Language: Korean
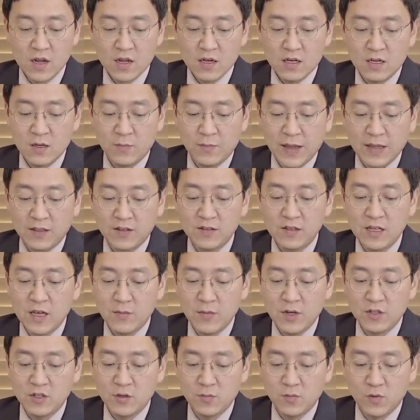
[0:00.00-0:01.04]
그
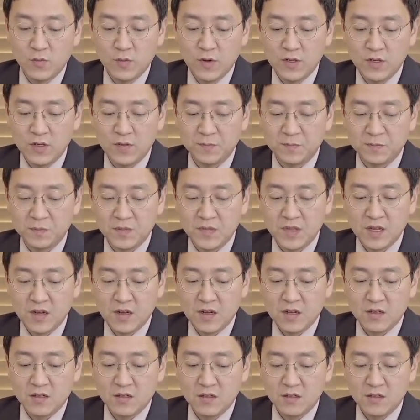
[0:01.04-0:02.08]
베트남에서 보면은
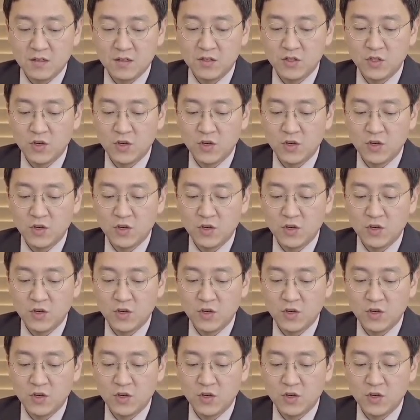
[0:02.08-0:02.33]
그